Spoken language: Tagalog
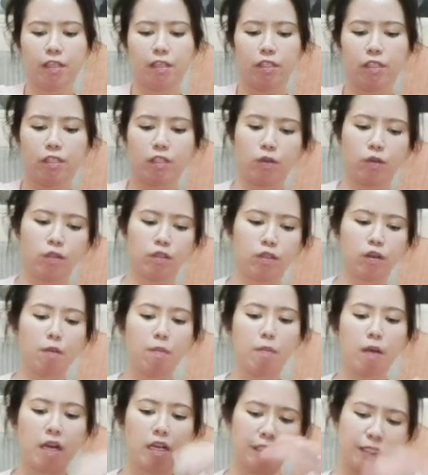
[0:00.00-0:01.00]
So, itong
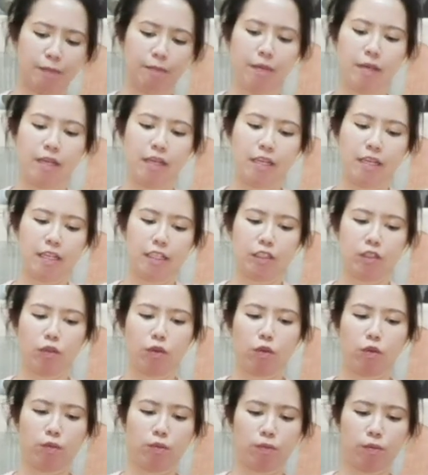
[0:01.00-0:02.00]
box pala na
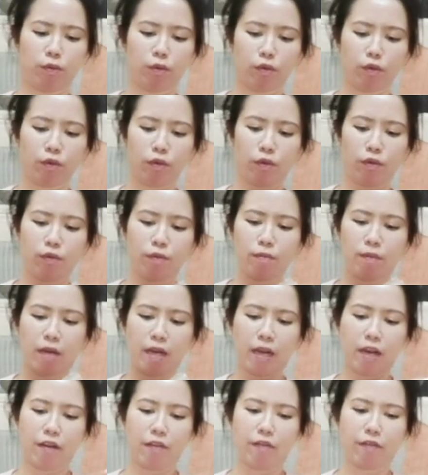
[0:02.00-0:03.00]
to, puro
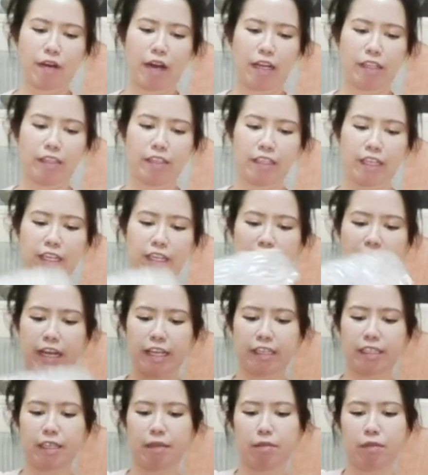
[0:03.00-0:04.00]
mga fragile
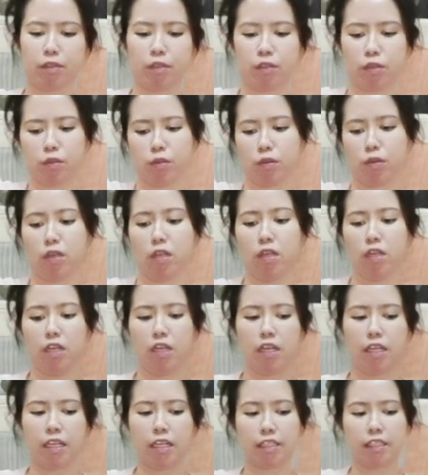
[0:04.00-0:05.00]
items yung
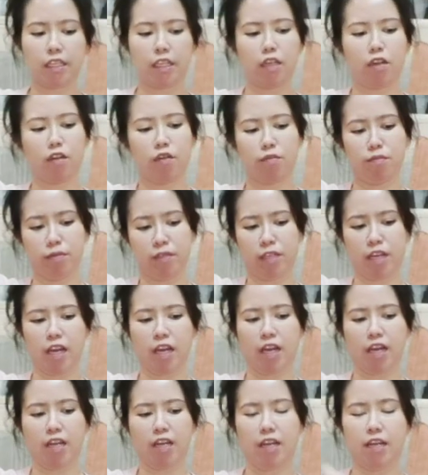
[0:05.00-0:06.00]
nasa loob
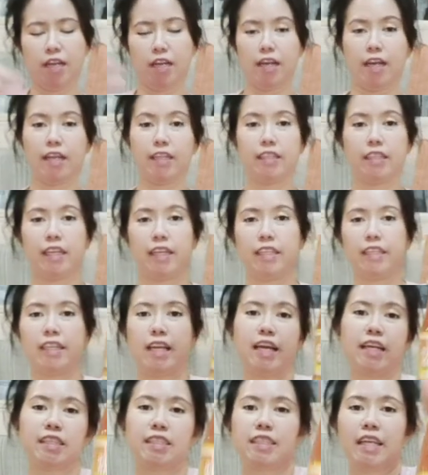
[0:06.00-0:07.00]
niya. And then,
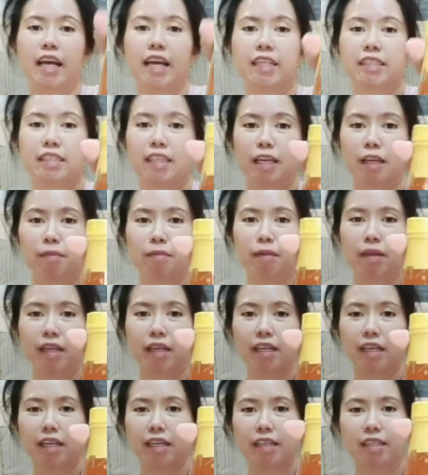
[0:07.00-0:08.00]
next item
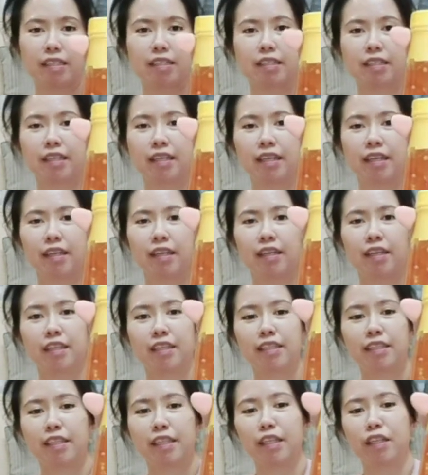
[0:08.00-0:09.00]
is
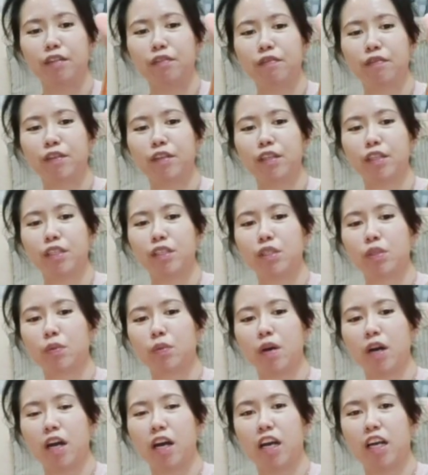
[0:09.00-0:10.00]
silver
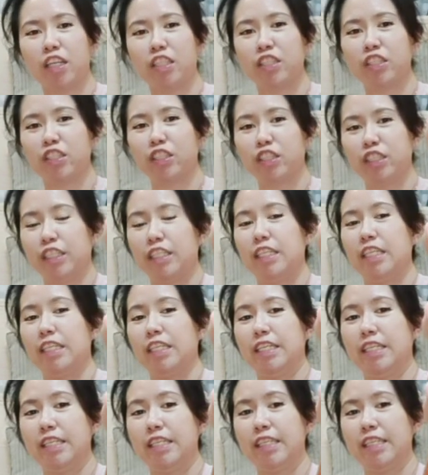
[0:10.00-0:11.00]
swan
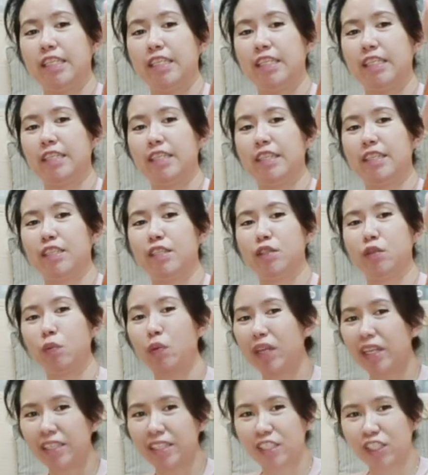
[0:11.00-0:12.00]
chili,
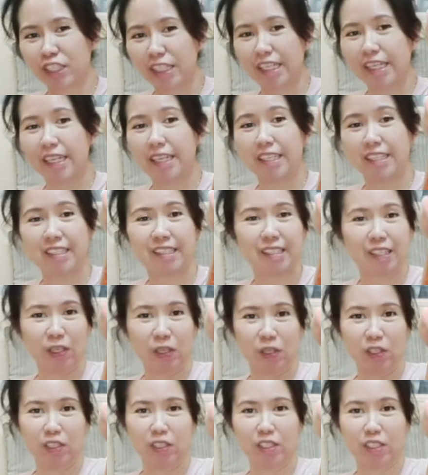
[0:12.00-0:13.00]
sweet chili
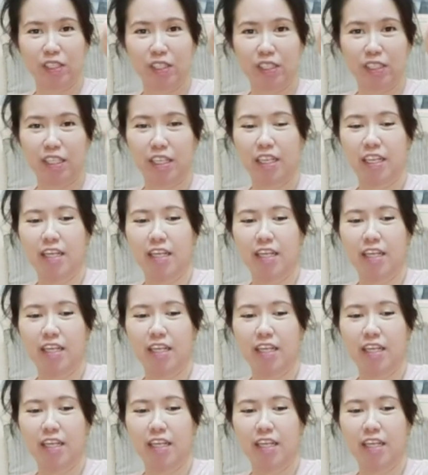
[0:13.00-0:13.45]
sauce.